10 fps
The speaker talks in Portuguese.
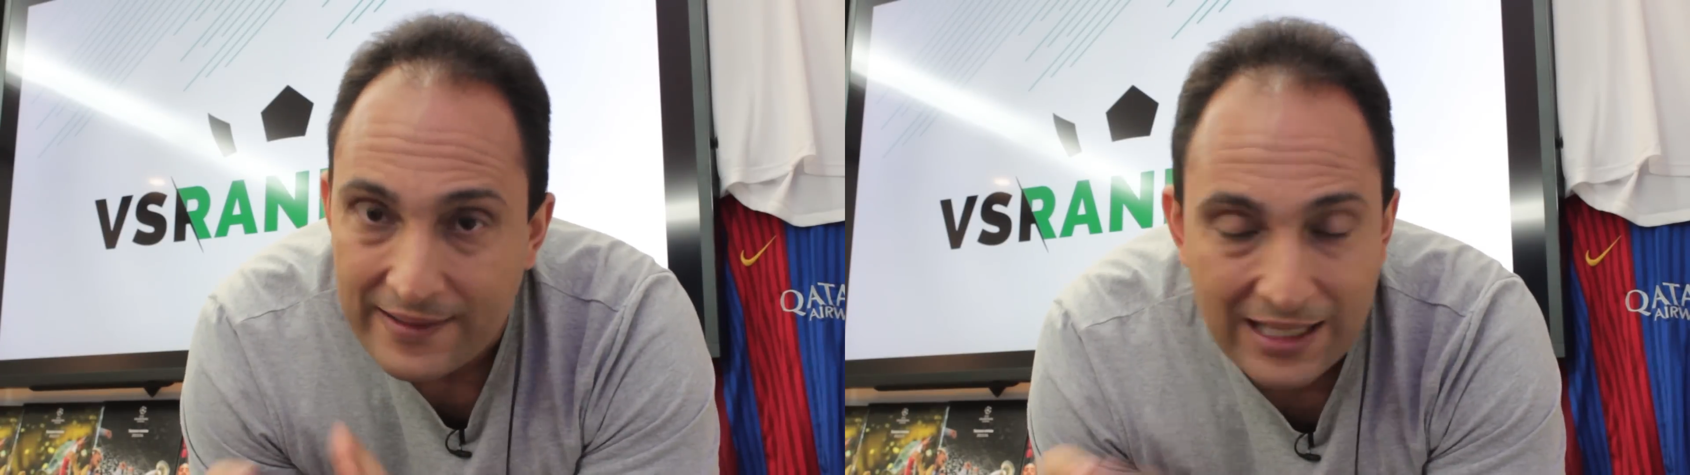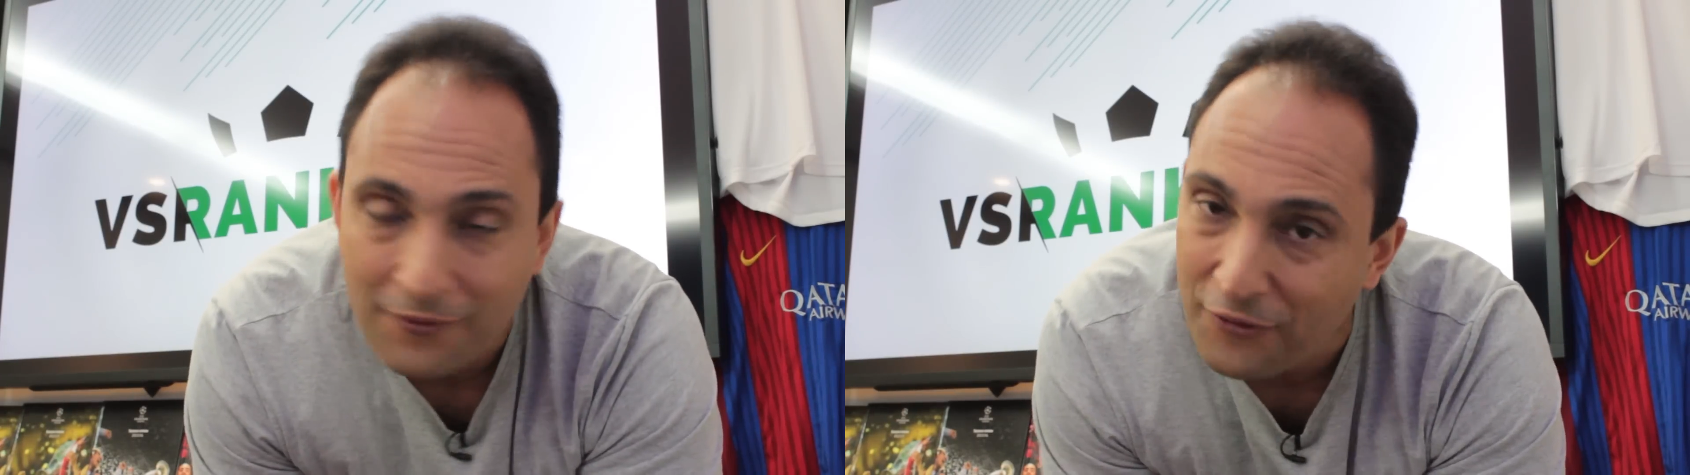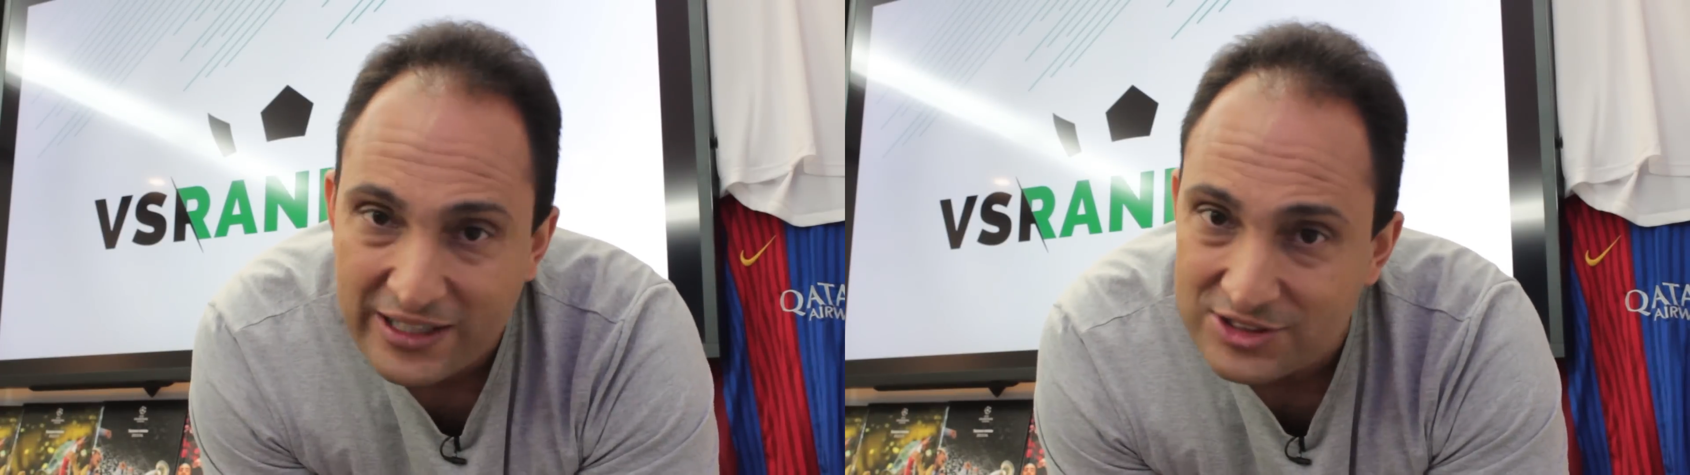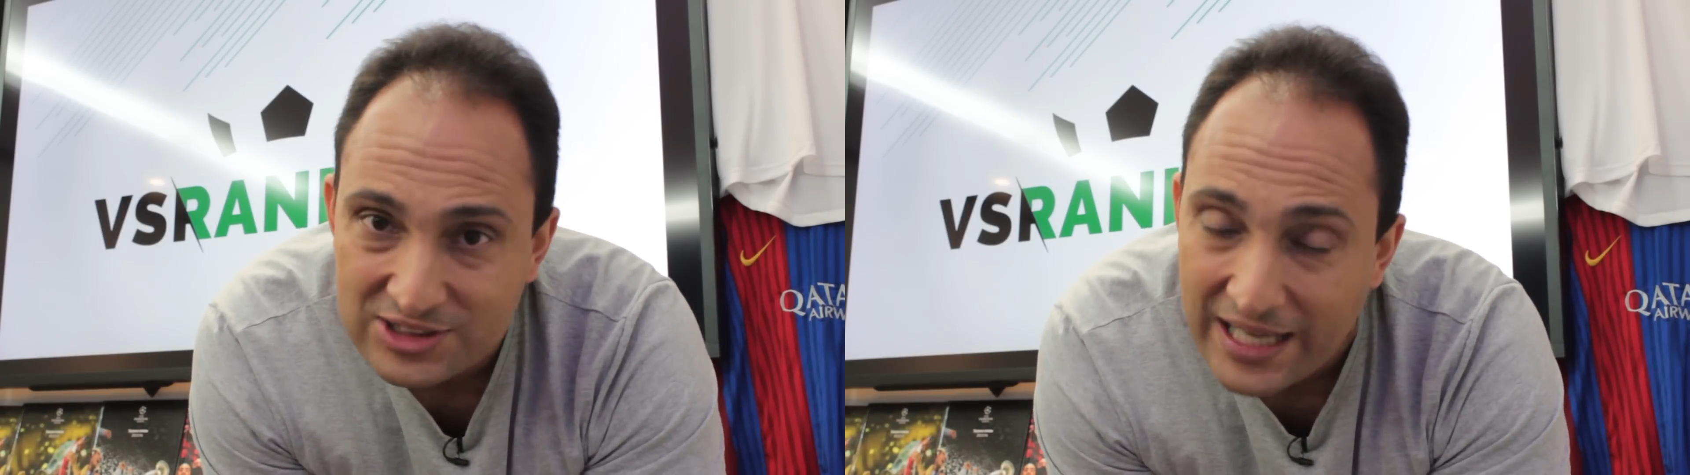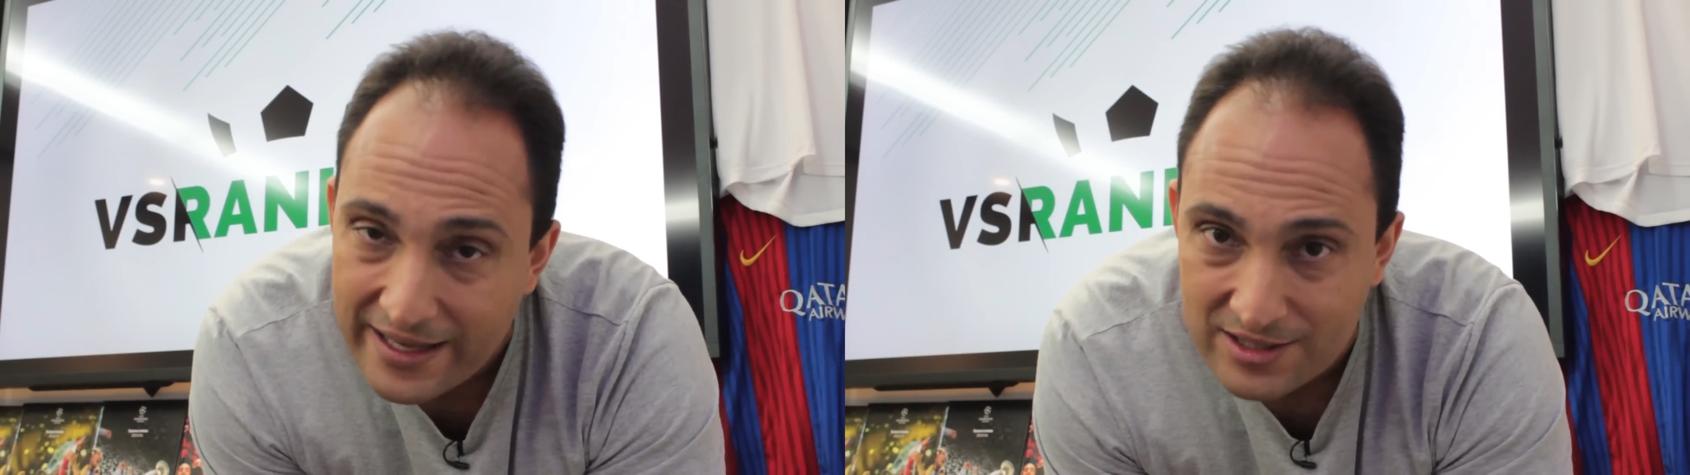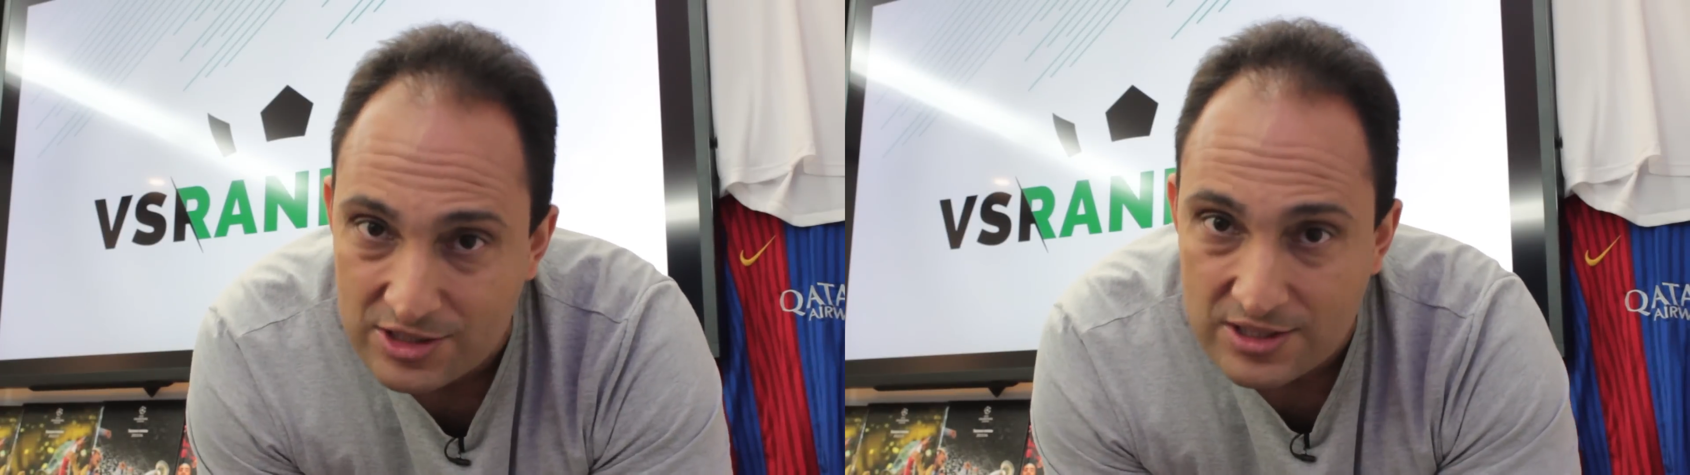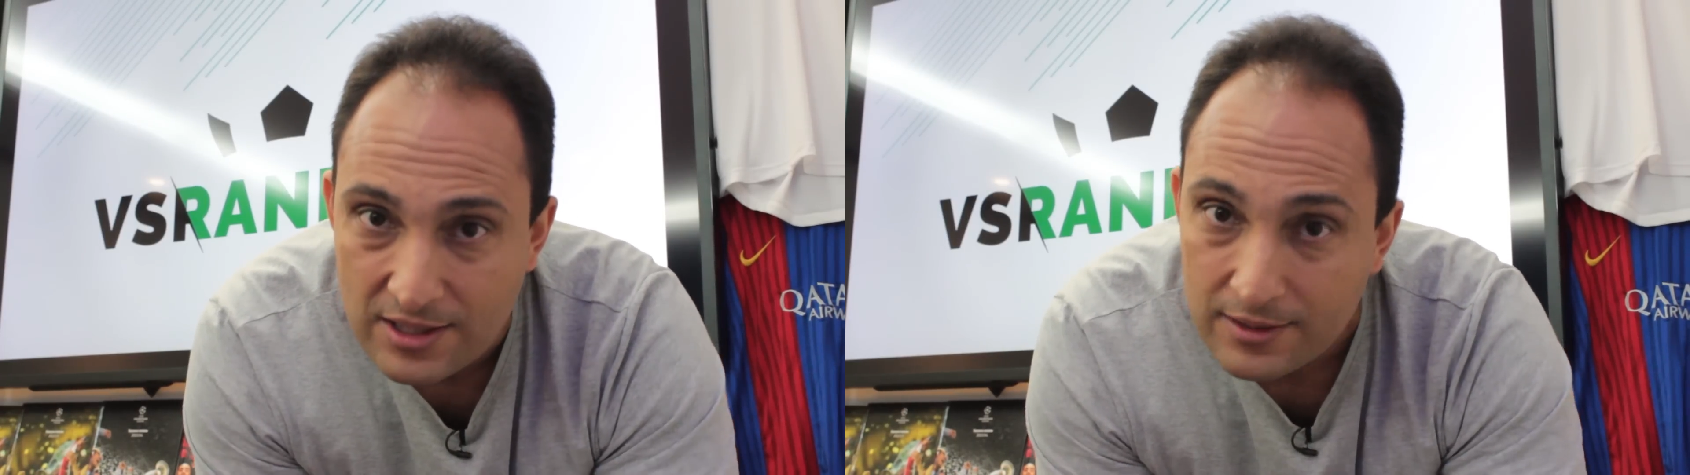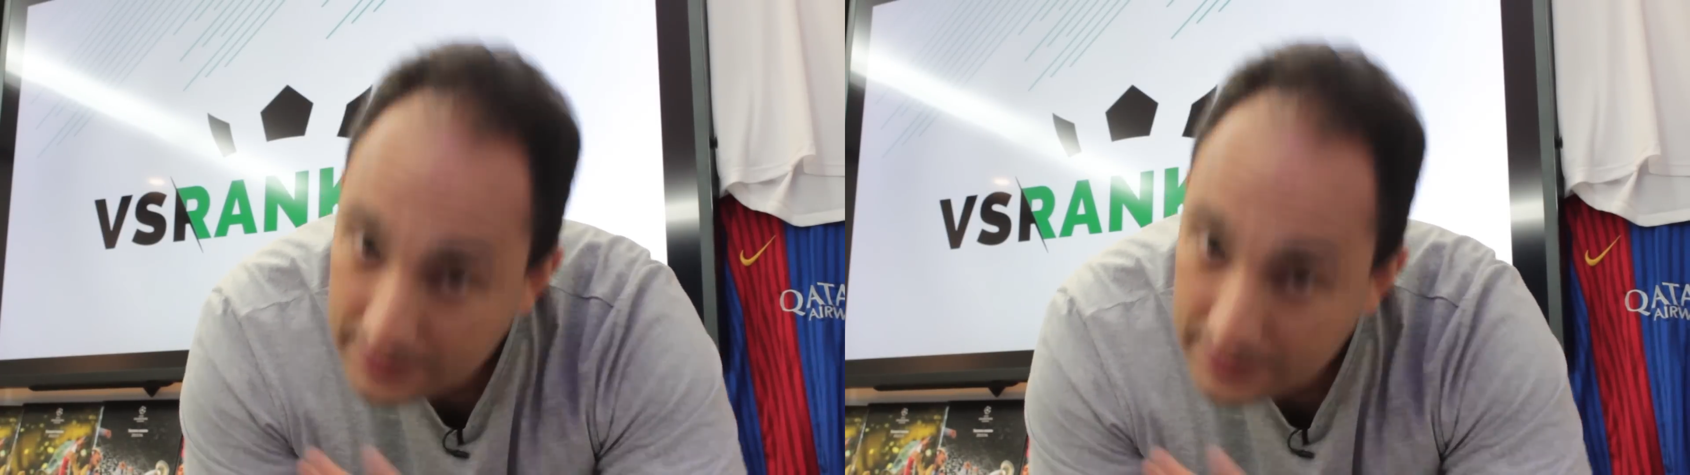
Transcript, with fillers: quem fez 3.